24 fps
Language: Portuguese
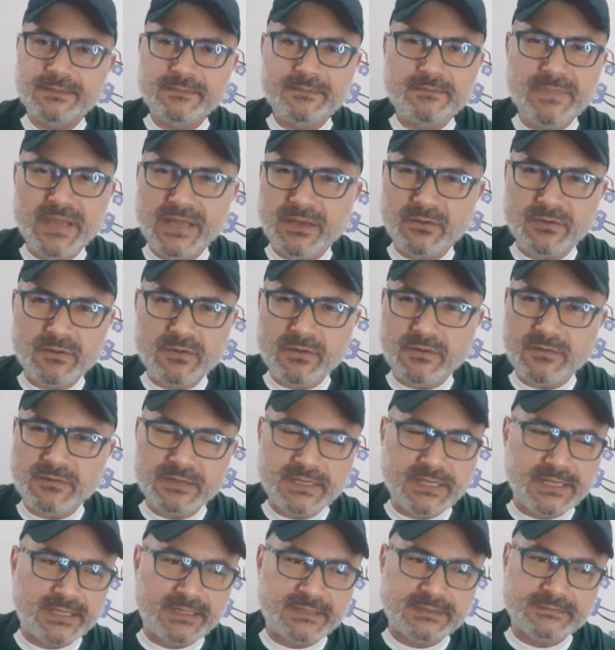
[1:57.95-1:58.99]
Belo gol,
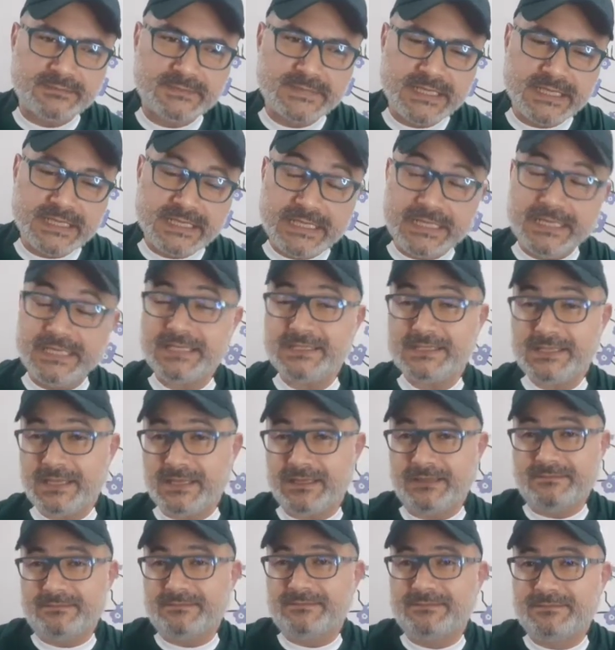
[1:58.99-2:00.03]
cara. E
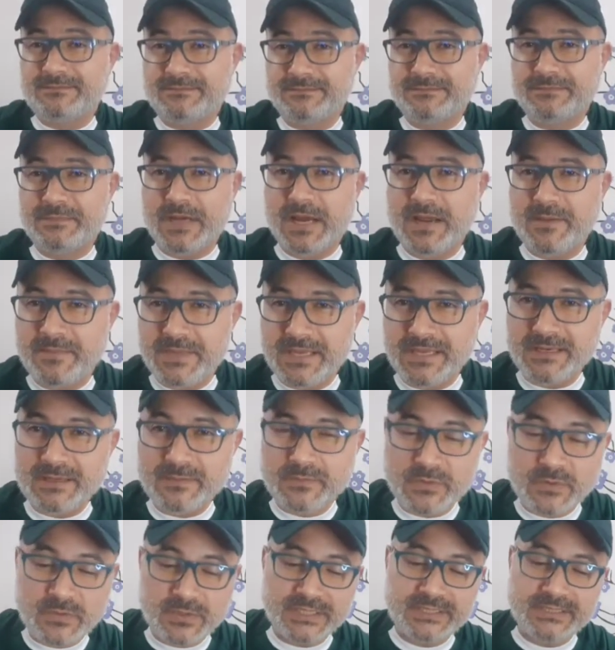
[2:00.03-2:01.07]
assim, para mim
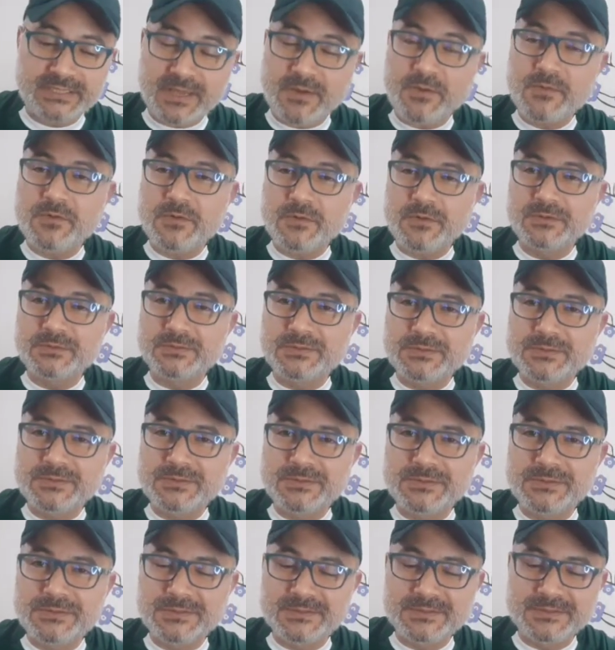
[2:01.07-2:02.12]
lembrou até o gol
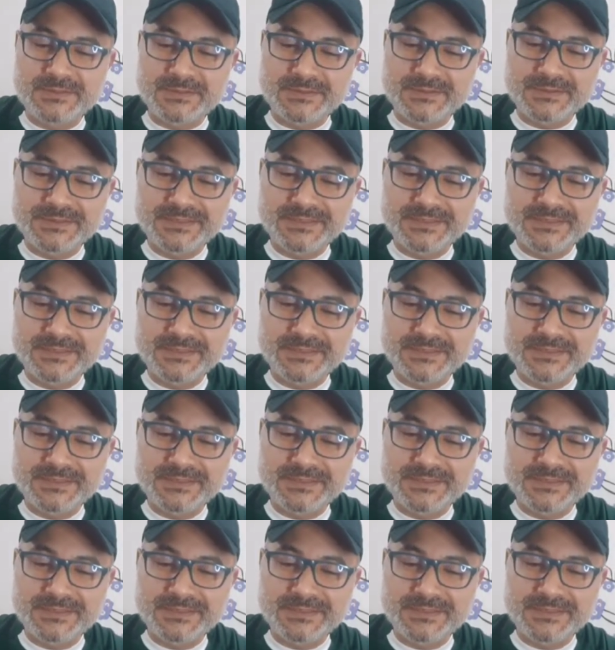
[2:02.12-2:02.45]
do